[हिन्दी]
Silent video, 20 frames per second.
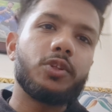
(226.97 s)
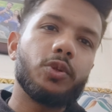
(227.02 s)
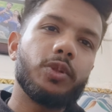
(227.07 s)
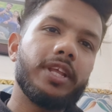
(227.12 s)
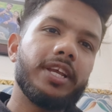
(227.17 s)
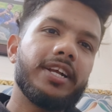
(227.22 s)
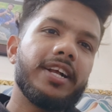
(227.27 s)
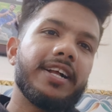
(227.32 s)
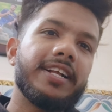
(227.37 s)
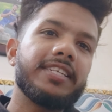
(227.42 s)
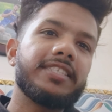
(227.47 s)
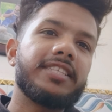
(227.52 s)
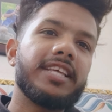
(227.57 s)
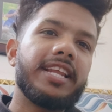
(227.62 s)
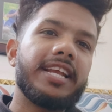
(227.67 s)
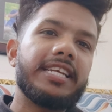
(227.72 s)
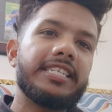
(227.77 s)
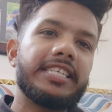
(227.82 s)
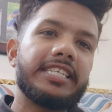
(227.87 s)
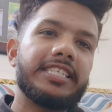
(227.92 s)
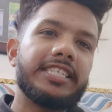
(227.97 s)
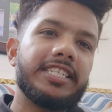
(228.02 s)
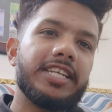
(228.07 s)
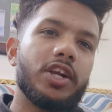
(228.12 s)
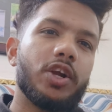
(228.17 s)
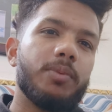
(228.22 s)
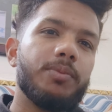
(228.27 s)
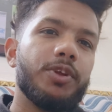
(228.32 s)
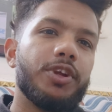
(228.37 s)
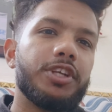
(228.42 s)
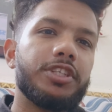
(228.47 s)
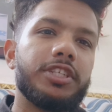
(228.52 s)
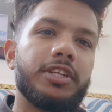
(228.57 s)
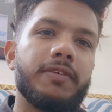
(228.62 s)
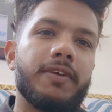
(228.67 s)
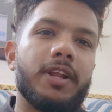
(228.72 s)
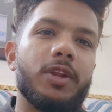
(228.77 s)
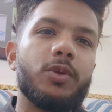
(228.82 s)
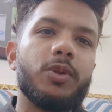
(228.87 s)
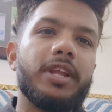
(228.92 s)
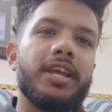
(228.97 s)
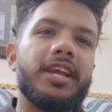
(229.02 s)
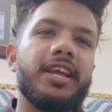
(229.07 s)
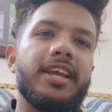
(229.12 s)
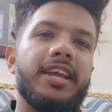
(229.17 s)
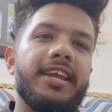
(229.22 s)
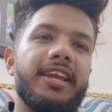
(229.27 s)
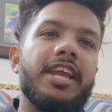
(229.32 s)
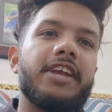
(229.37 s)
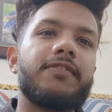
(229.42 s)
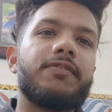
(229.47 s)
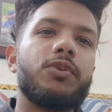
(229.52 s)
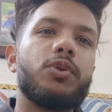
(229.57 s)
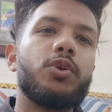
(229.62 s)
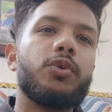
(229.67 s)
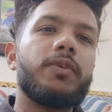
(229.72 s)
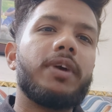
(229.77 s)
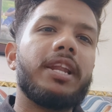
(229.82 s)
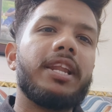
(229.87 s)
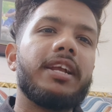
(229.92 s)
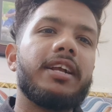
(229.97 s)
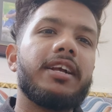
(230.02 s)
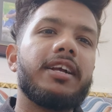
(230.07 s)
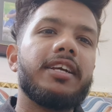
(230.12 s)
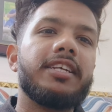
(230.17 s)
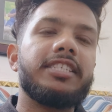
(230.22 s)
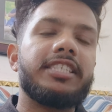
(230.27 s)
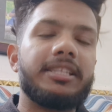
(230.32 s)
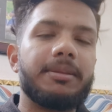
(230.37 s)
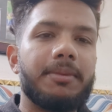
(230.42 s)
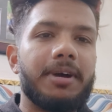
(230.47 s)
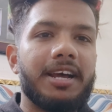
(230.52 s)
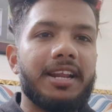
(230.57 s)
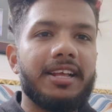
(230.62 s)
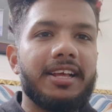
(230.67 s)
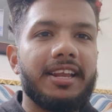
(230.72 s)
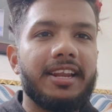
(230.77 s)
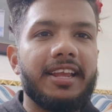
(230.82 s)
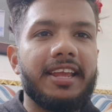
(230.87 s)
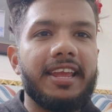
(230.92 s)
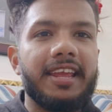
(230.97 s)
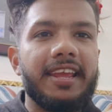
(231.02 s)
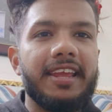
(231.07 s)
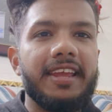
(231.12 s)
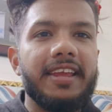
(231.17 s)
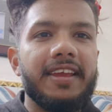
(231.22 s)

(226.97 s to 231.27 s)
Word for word: तो देखा किस तरीके से जय जे कम्युनिकेशन वालों ने एक फ्रूट वाले का इस्तेमाल करके